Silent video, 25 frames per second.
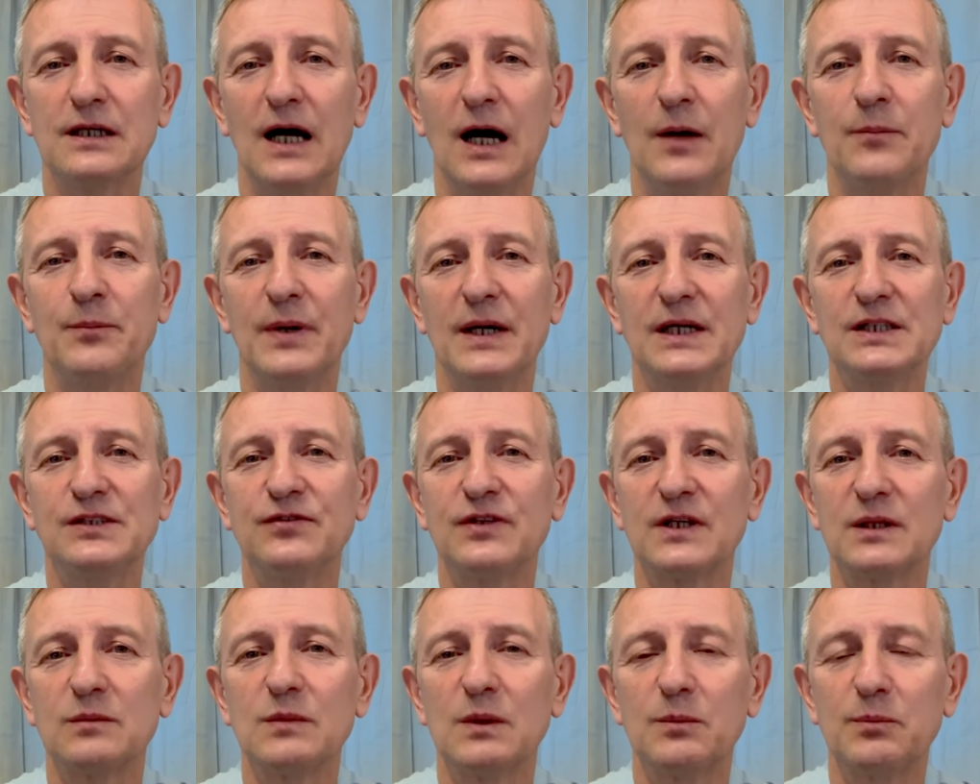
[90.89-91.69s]
опять
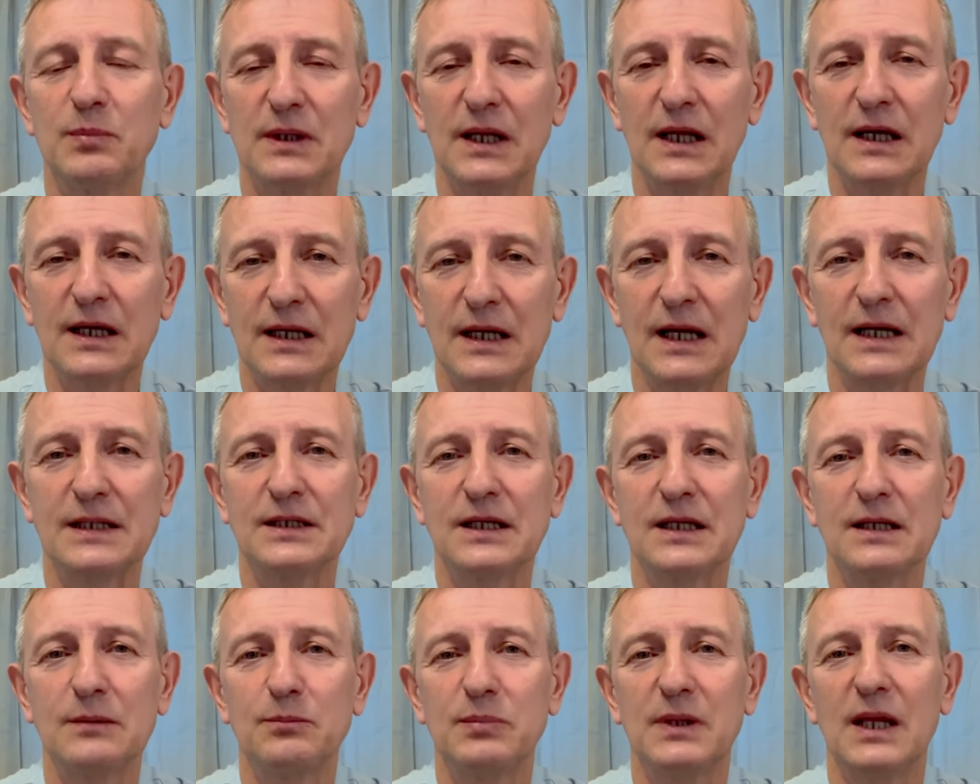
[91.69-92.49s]
фирмы
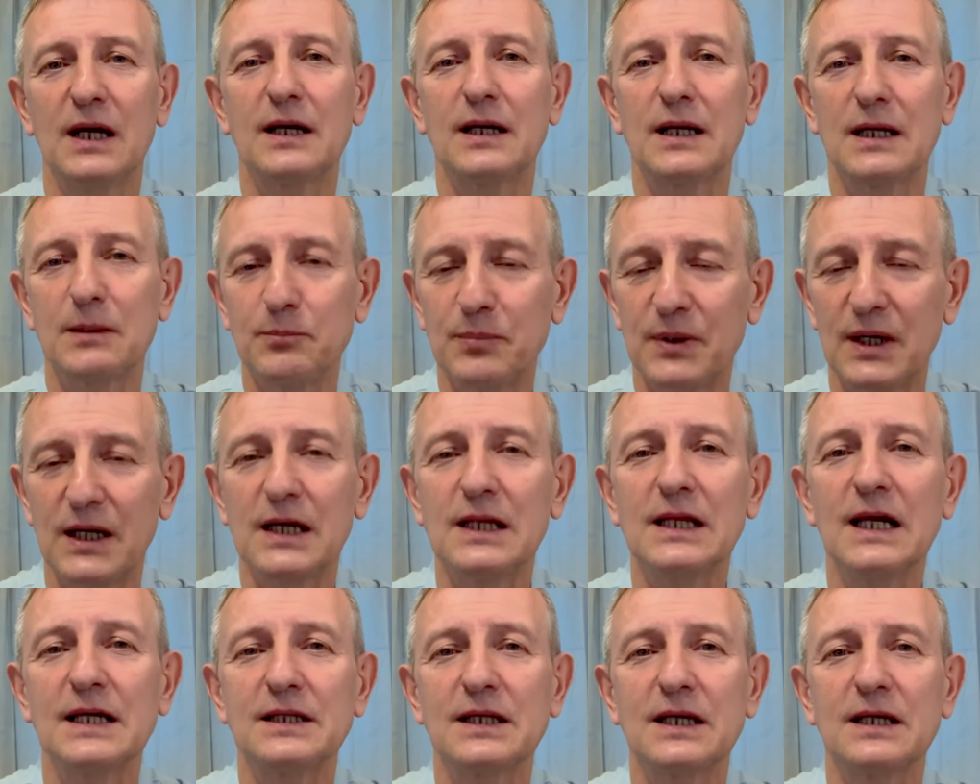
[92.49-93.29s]
прокладки,
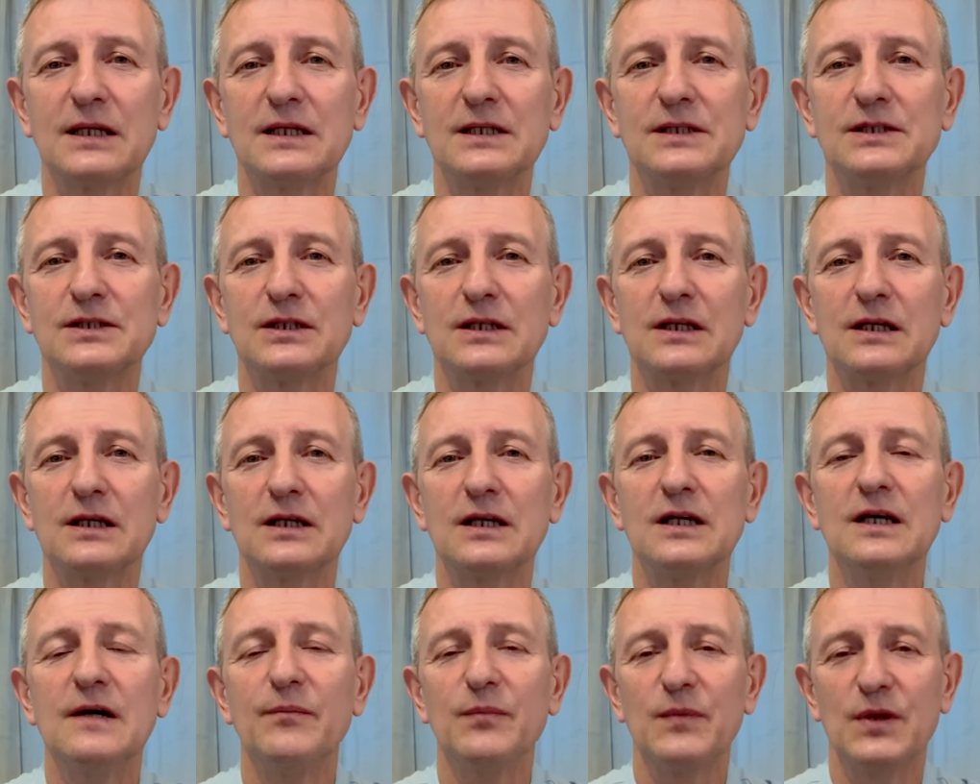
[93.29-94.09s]
прокладки
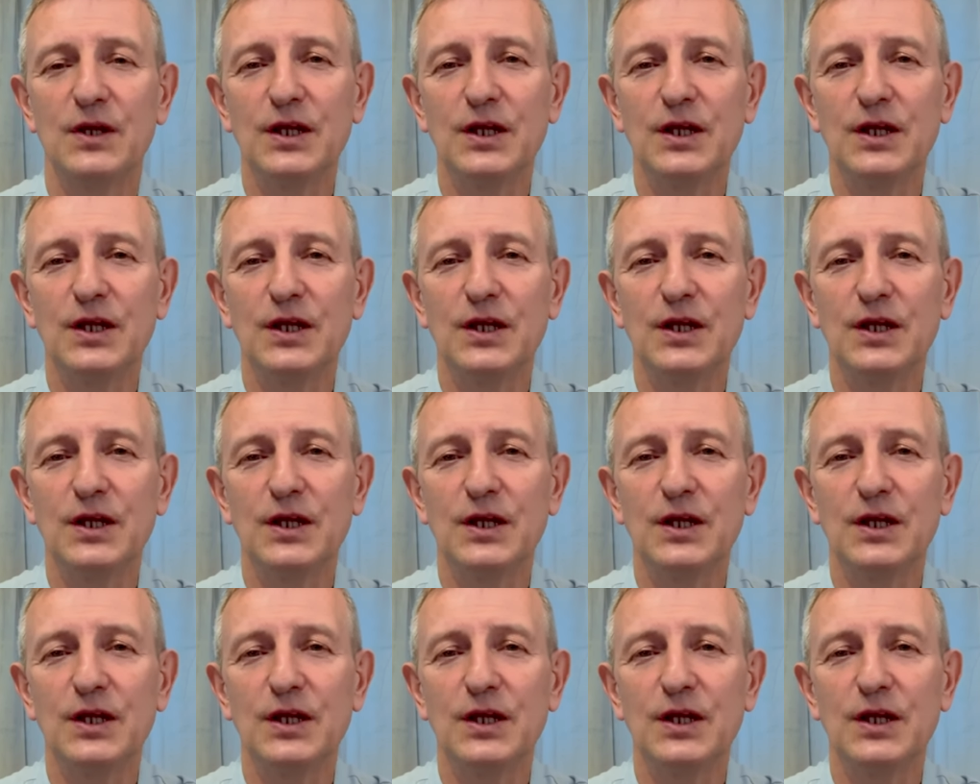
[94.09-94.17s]
наделали.